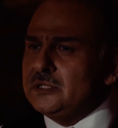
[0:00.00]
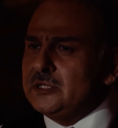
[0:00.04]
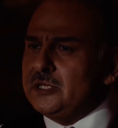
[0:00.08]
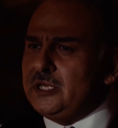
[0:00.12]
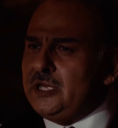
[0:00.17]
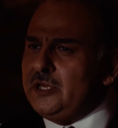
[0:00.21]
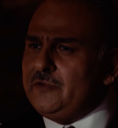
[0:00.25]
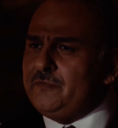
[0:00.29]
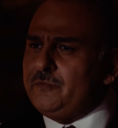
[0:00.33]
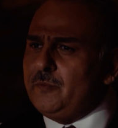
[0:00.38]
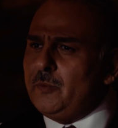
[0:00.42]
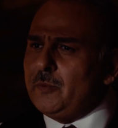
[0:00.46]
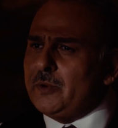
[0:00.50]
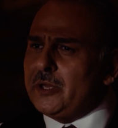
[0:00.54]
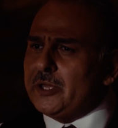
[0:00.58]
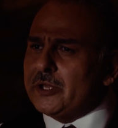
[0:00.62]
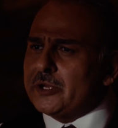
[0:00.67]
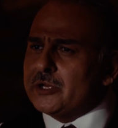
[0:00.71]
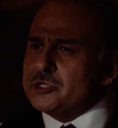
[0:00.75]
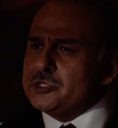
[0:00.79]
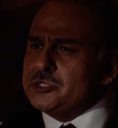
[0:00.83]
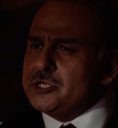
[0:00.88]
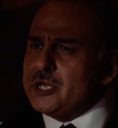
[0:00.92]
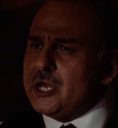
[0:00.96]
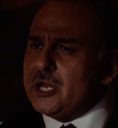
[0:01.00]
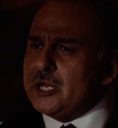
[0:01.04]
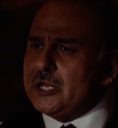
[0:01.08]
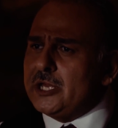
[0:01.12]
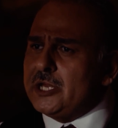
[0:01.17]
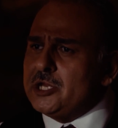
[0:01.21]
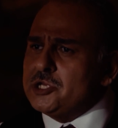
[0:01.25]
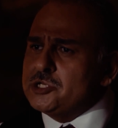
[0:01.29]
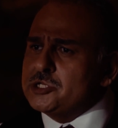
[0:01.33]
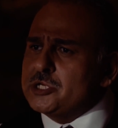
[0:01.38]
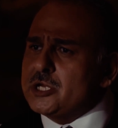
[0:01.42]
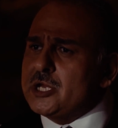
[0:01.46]
كيف ممكن رجال
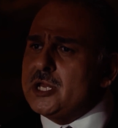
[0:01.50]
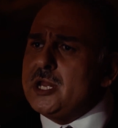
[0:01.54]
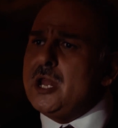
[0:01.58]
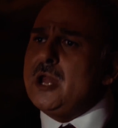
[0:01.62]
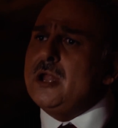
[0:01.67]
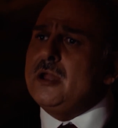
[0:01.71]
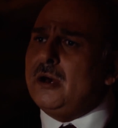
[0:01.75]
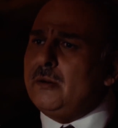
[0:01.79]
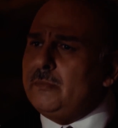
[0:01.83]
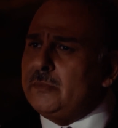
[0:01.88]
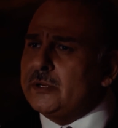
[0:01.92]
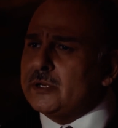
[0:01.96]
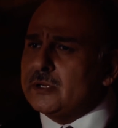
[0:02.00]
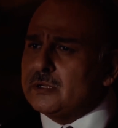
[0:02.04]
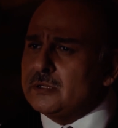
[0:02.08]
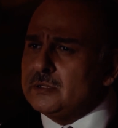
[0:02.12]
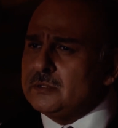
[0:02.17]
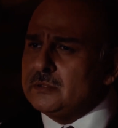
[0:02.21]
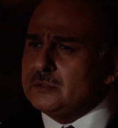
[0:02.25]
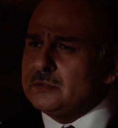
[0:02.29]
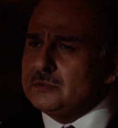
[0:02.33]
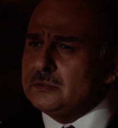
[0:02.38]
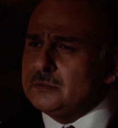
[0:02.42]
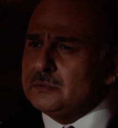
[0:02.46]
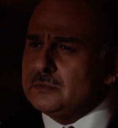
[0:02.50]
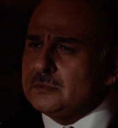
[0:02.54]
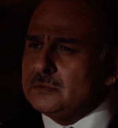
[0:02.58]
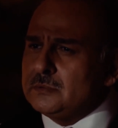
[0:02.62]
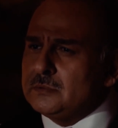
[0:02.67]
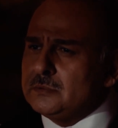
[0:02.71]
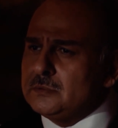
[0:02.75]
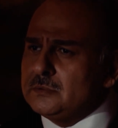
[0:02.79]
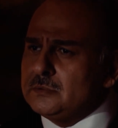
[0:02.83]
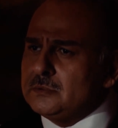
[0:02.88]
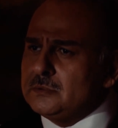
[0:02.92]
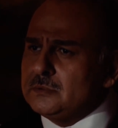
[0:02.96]
يعيش كل هالعمر
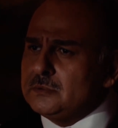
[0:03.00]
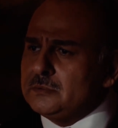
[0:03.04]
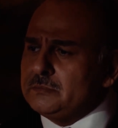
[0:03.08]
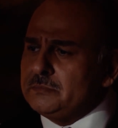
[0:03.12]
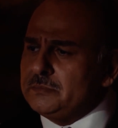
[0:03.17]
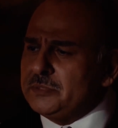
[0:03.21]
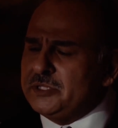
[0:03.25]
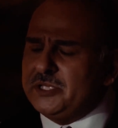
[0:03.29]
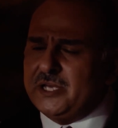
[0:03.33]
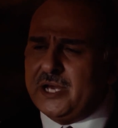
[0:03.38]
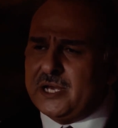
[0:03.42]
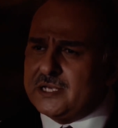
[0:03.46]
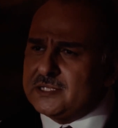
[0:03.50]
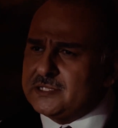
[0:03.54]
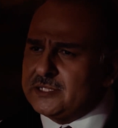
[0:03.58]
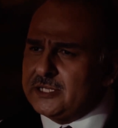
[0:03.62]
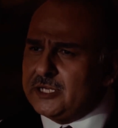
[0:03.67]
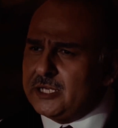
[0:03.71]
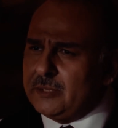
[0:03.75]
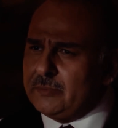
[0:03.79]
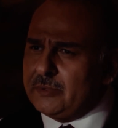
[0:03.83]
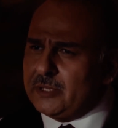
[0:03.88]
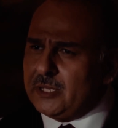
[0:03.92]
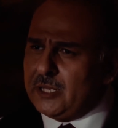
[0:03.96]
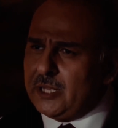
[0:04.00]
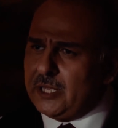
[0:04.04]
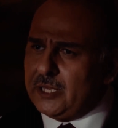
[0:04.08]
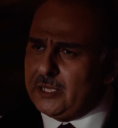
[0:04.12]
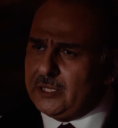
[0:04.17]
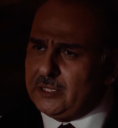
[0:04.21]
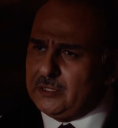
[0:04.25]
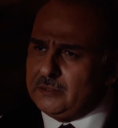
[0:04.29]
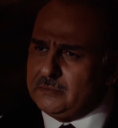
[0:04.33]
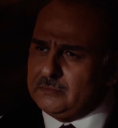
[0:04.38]
بضيعة صغيرة مثل هي